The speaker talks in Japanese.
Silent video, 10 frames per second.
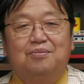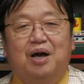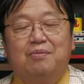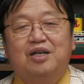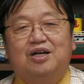
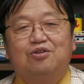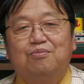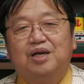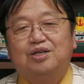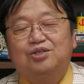アメリカの
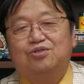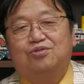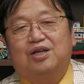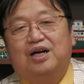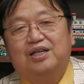メイン州
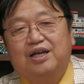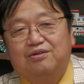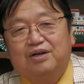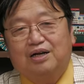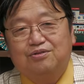の中にあ
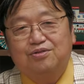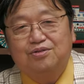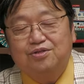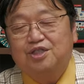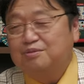る架空
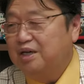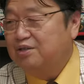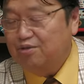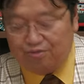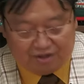の地名、
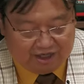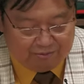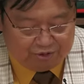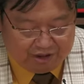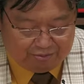そこの刑
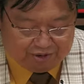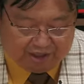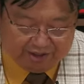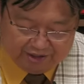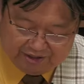務所が舞
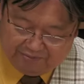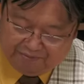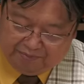台です。